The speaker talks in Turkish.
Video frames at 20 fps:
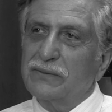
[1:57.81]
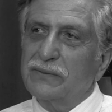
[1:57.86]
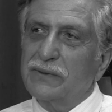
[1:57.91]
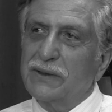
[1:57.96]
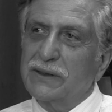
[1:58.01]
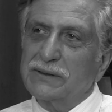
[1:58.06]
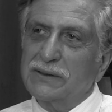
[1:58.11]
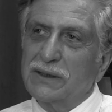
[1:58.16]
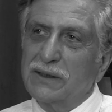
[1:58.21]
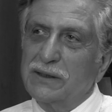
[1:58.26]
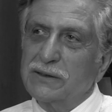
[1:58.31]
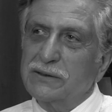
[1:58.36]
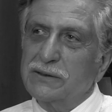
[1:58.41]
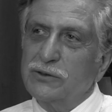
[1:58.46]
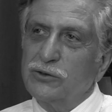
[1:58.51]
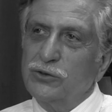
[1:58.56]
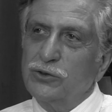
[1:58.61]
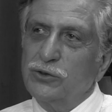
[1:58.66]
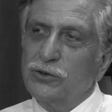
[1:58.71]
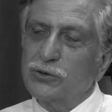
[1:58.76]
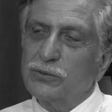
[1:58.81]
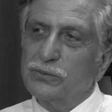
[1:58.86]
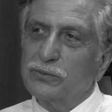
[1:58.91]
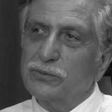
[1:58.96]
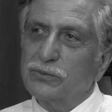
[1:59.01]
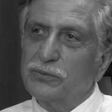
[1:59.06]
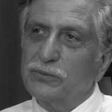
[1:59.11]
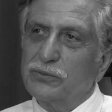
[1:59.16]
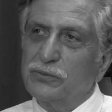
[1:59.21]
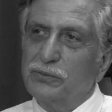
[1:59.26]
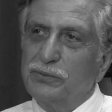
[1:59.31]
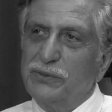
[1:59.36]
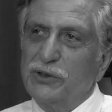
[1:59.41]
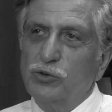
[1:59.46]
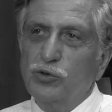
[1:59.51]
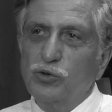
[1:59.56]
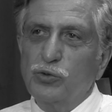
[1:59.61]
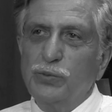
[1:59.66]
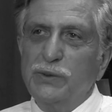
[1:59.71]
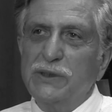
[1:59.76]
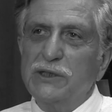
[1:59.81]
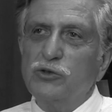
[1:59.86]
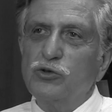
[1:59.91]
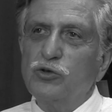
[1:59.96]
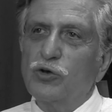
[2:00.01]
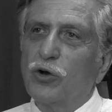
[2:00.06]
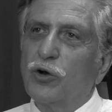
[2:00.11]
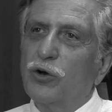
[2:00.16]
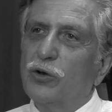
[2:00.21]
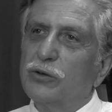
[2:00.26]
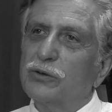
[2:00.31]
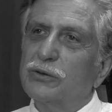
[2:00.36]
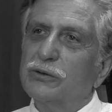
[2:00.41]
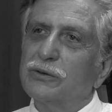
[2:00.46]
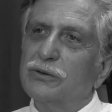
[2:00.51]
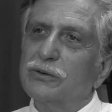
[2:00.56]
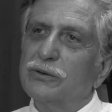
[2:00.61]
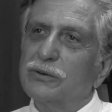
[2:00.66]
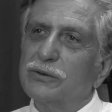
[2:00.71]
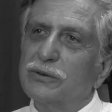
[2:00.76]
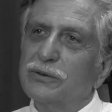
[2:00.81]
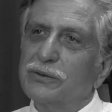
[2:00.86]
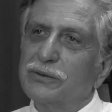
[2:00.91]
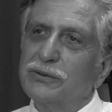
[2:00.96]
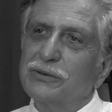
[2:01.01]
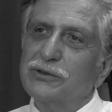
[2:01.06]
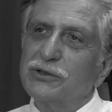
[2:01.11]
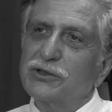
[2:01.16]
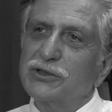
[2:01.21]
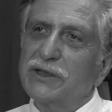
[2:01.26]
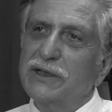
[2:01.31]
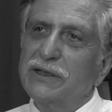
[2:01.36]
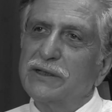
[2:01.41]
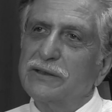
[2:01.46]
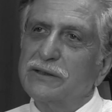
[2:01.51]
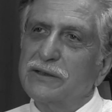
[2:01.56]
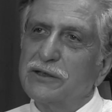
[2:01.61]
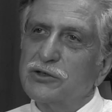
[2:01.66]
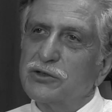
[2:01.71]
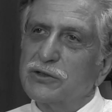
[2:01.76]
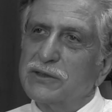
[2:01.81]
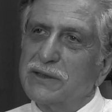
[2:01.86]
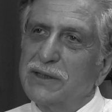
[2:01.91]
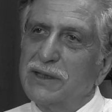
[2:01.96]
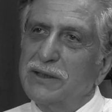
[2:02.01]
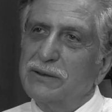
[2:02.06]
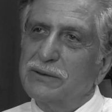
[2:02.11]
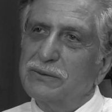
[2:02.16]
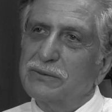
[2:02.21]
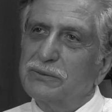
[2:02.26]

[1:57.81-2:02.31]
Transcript: Hatta hatırlıyorum bir grup gidiyor e, şehrin içinde.